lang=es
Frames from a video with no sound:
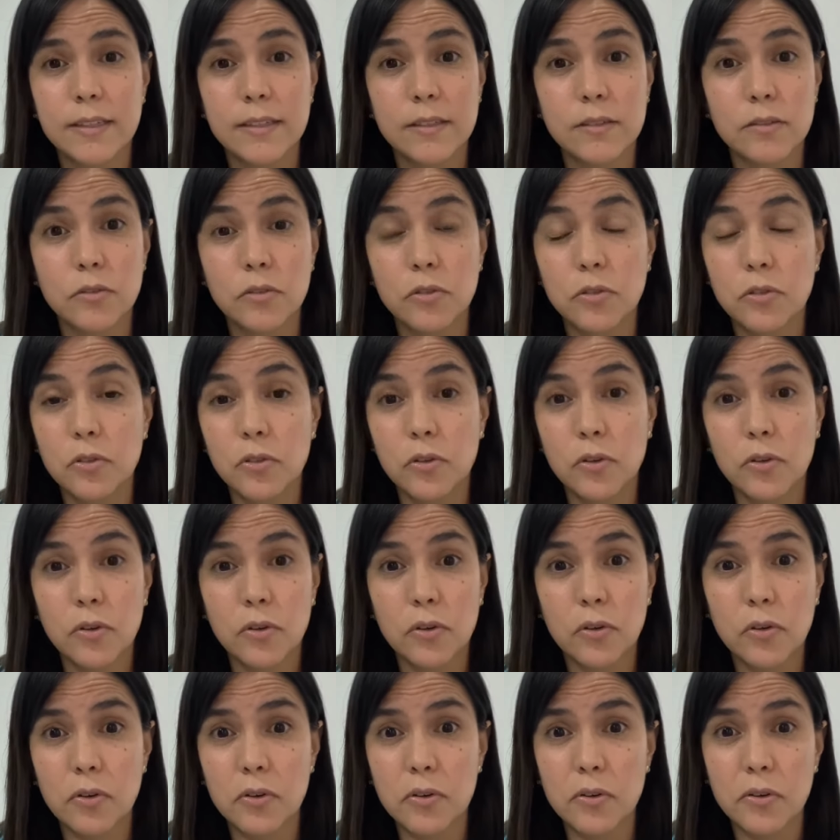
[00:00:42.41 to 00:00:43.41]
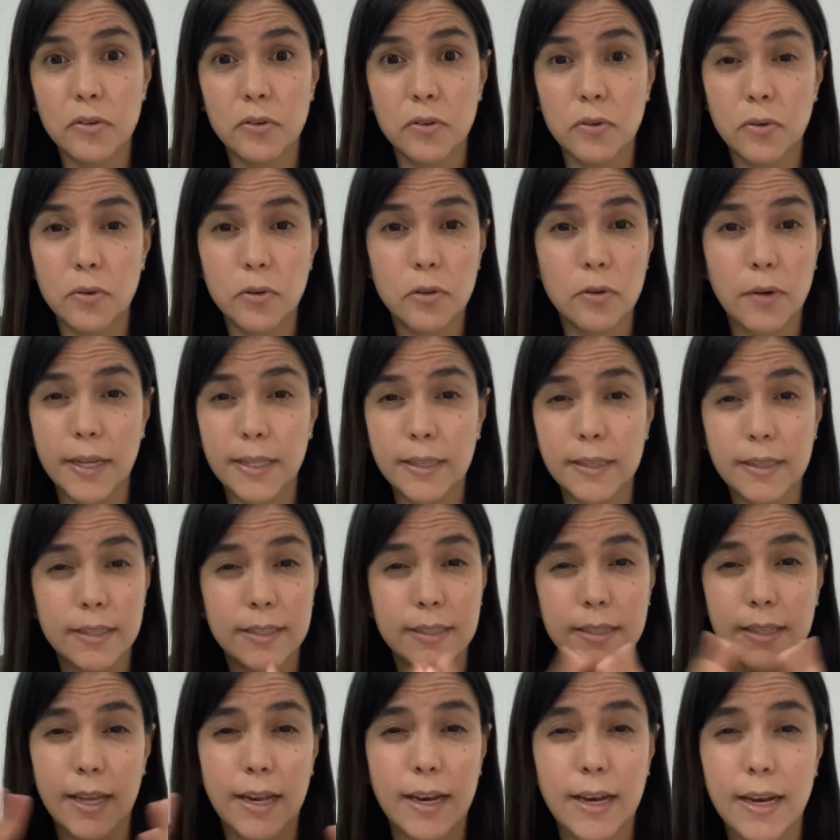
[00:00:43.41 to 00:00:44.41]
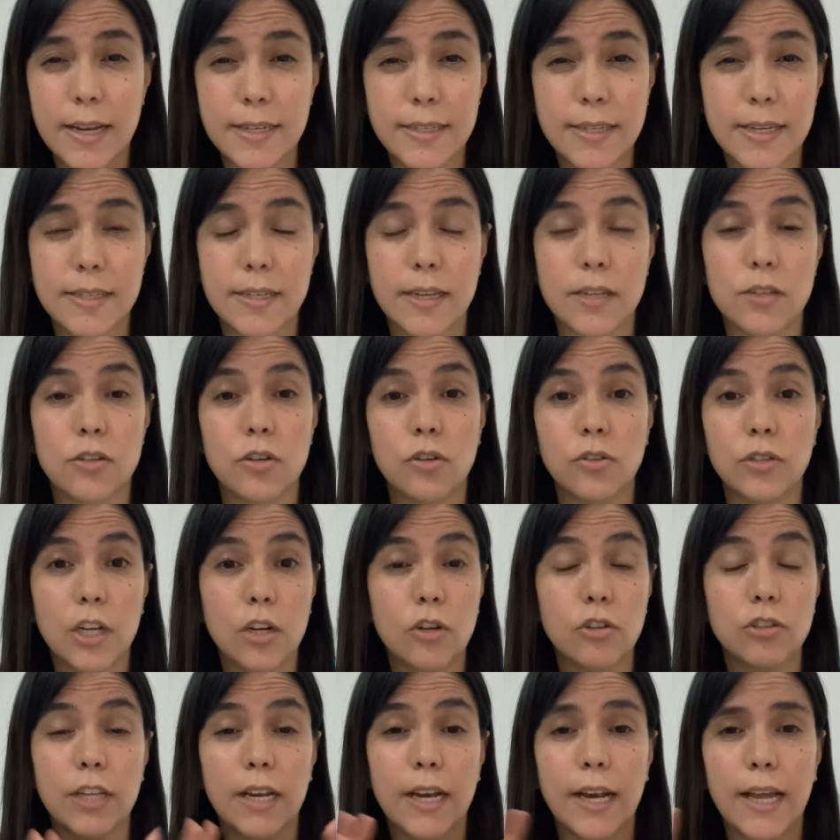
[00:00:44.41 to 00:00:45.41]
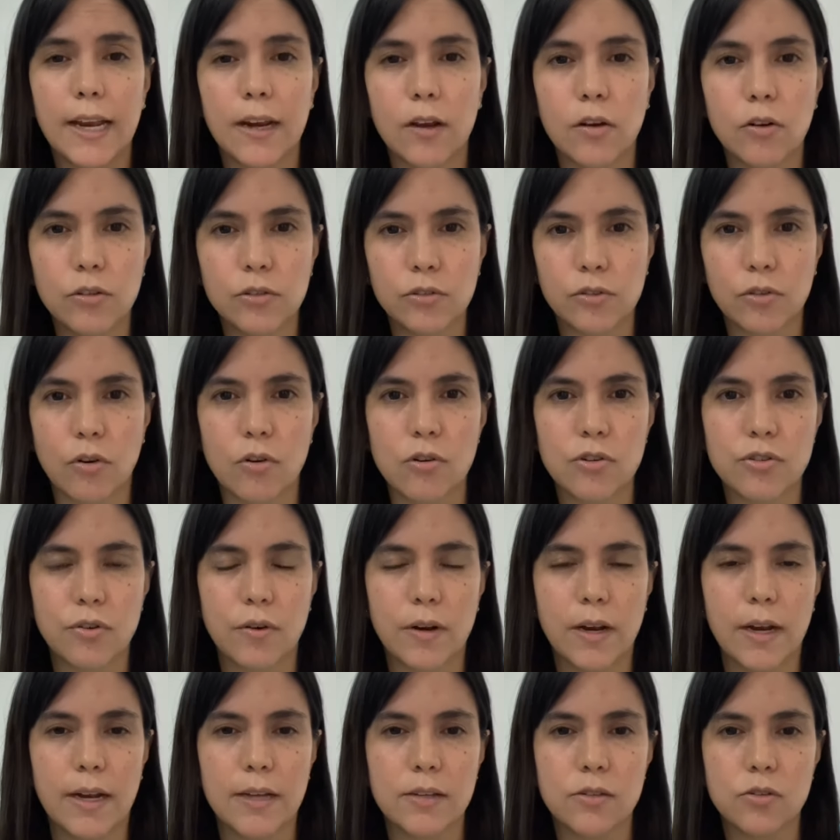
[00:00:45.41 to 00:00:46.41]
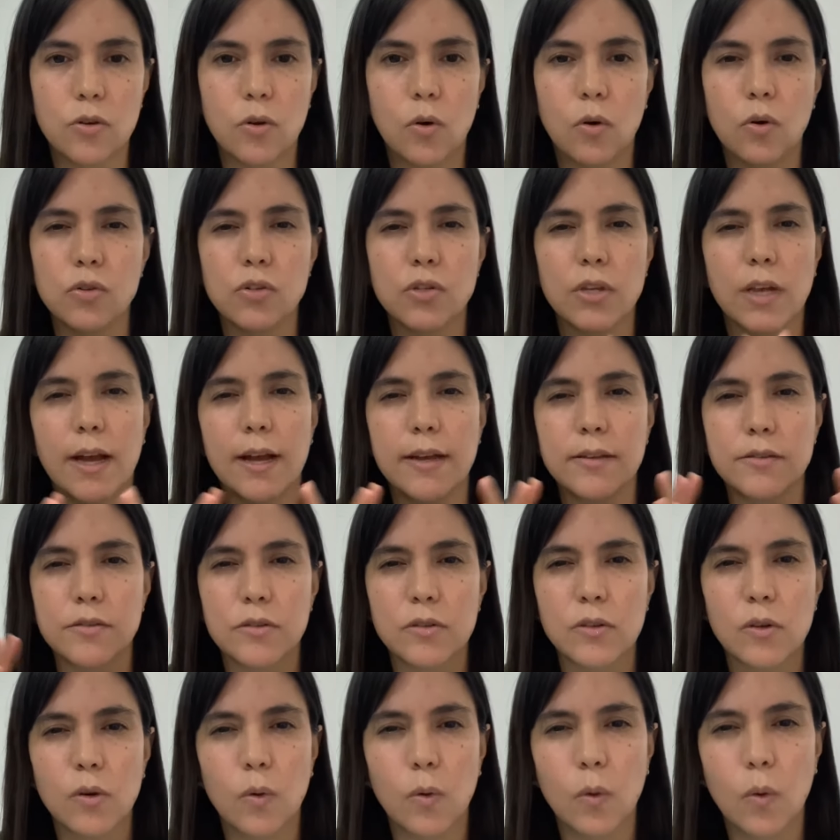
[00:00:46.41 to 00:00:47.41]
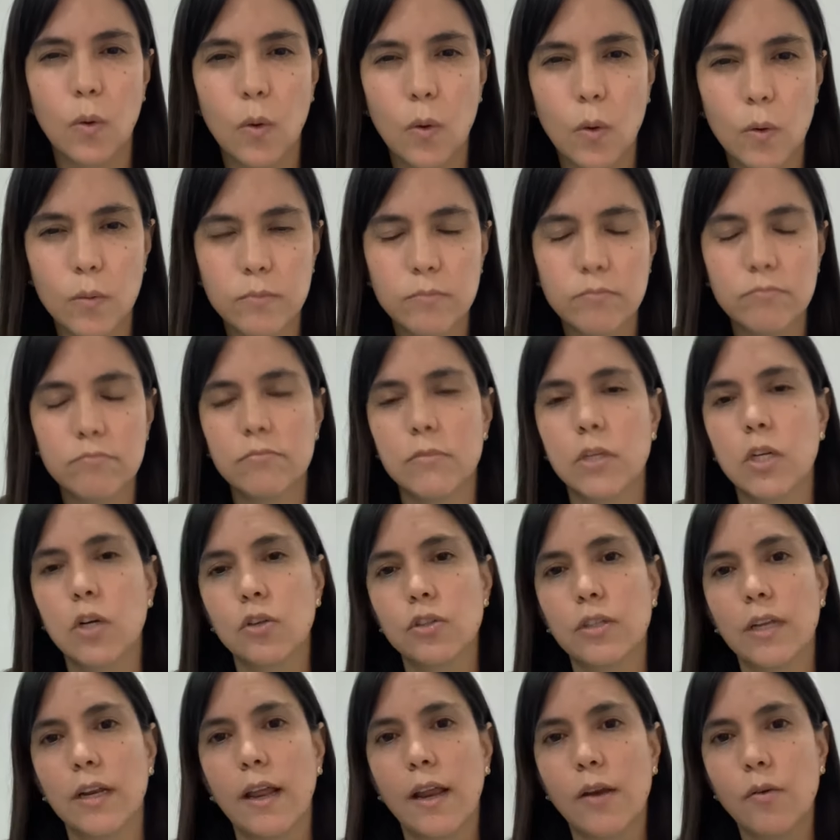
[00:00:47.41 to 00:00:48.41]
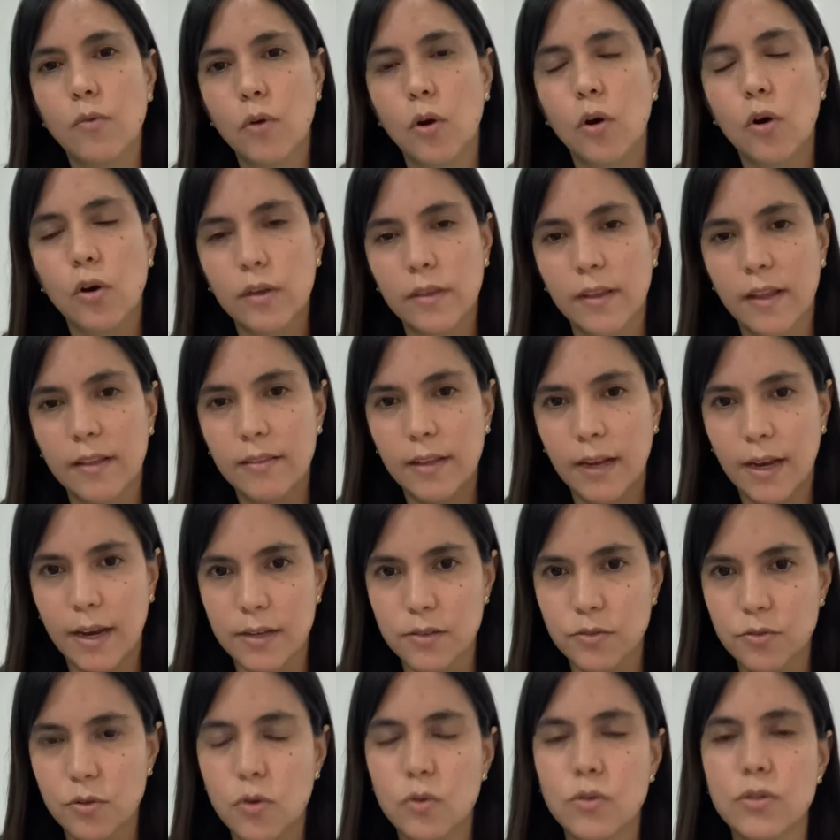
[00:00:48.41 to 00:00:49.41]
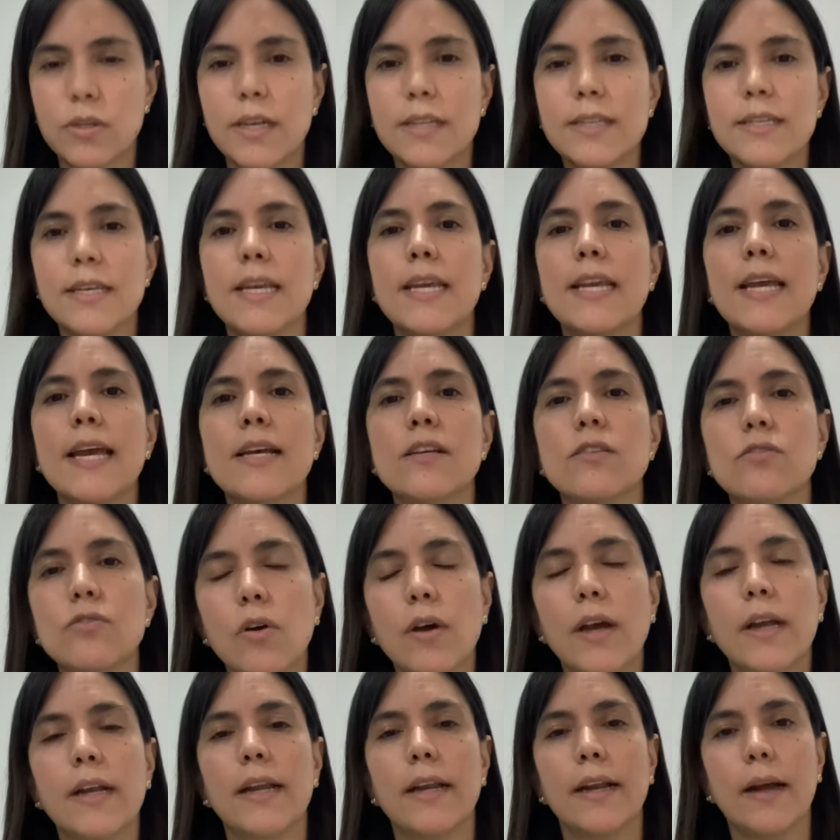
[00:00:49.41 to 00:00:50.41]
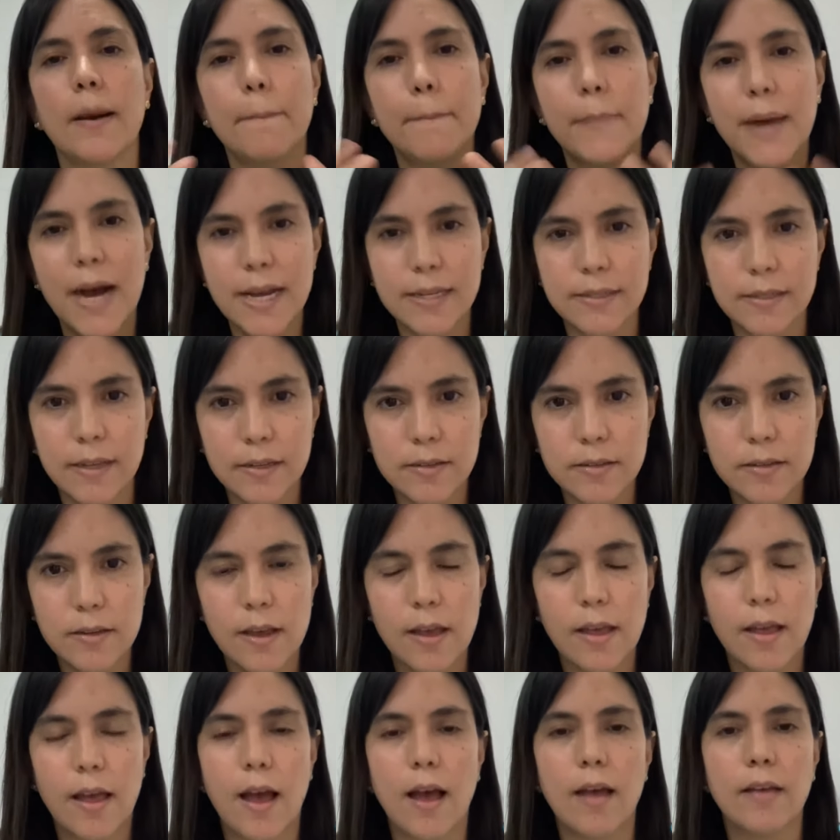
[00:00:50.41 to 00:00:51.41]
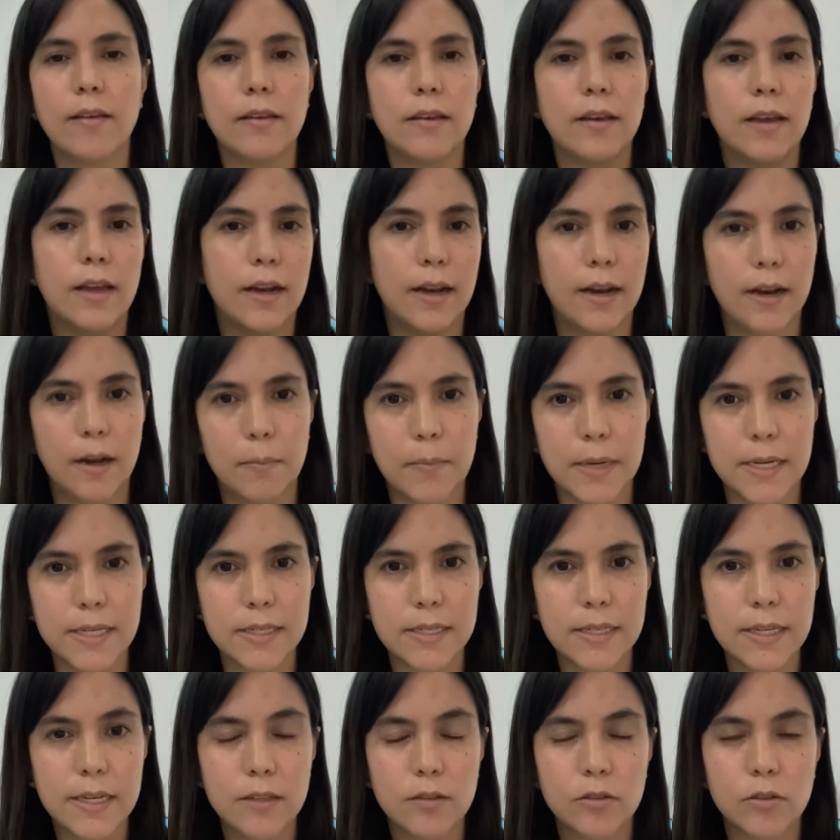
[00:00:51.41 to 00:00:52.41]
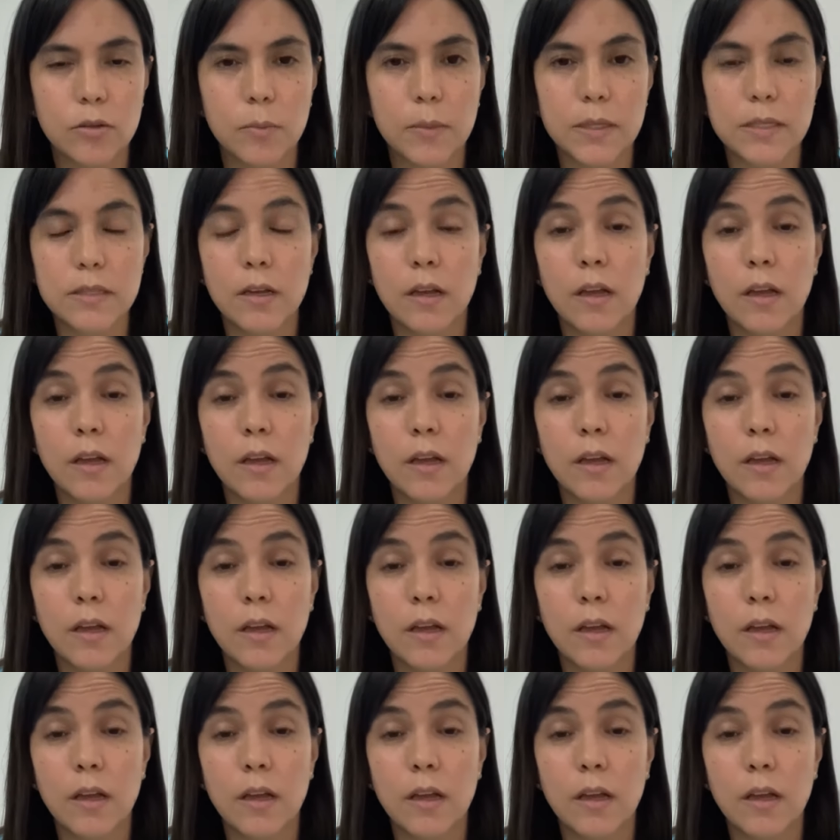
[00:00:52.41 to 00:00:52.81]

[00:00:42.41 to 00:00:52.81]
no, no, no hay, tienen la sensación de no tener control sobre las cosas, no, no tener un orden de las cosas y esto genera más ansiedad y genera más síntomas.